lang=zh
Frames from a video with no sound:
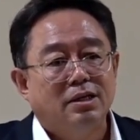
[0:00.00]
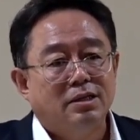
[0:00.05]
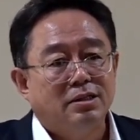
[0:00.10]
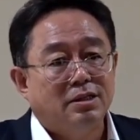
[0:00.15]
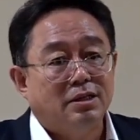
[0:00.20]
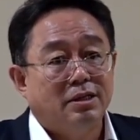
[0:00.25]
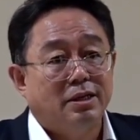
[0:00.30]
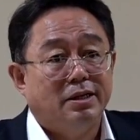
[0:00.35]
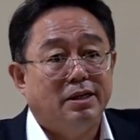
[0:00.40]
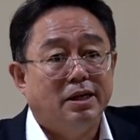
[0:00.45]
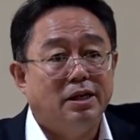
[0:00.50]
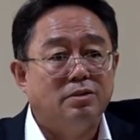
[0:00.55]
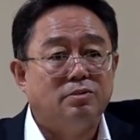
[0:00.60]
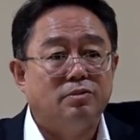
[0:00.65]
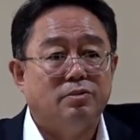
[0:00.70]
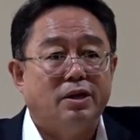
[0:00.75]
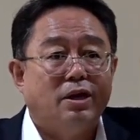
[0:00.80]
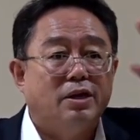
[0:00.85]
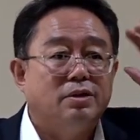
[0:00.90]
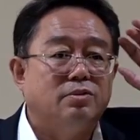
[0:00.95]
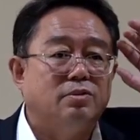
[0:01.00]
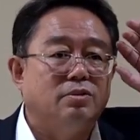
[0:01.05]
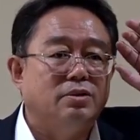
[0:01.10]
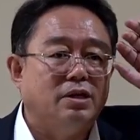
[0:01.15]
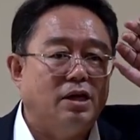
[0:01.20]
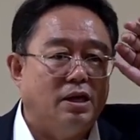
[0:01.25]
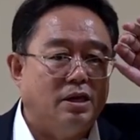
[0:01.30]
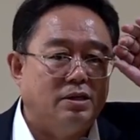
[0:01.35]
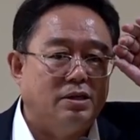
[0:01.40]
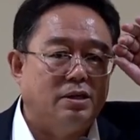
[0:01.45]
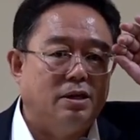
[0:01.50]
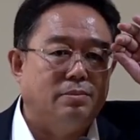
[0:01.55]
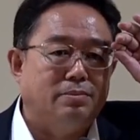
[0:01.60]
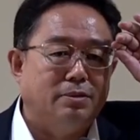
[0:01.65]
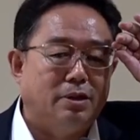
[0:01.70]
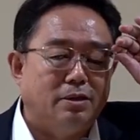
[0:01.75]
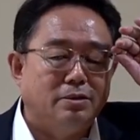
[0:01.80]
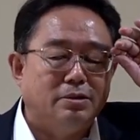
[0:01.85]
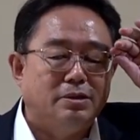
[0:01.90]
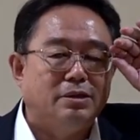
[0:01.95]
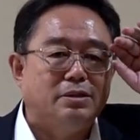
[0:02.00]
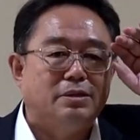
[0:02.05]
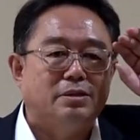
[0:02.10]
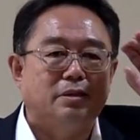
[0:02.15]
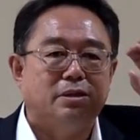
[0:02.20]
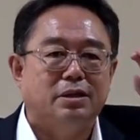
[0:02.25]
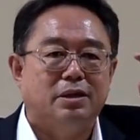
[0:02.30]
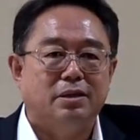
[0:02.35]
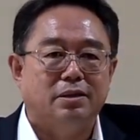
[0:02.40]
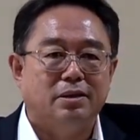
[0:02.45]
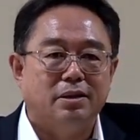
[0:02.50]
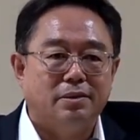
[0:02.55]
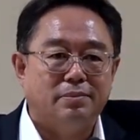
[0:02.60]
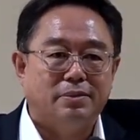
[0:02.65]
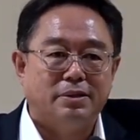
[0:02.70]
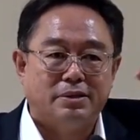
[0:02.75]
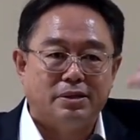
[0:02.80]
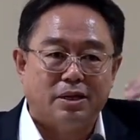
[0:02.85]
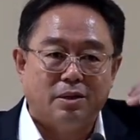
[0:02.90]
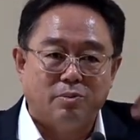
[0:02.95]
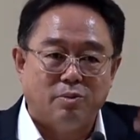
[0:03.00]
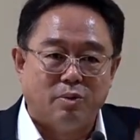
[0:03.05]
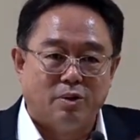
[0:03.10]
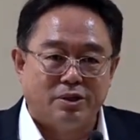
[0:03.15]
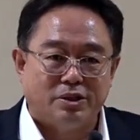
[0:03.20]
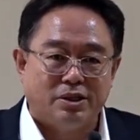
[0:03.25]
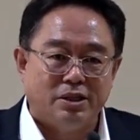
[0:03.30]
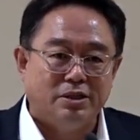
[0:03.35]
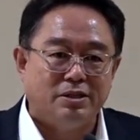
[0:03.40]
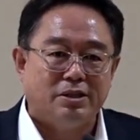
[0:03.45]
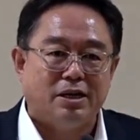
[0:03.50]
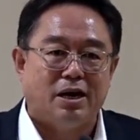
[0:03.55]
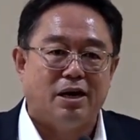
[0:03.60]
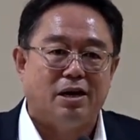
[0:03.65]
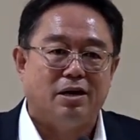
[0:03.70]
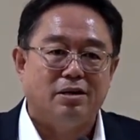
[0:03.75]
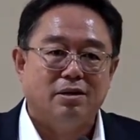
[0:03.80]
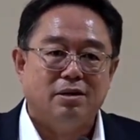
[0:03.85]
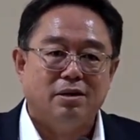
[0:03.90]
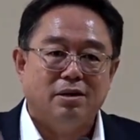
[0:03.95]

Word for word: 这个列祖列宗也得不到祭祀。那么在我身上，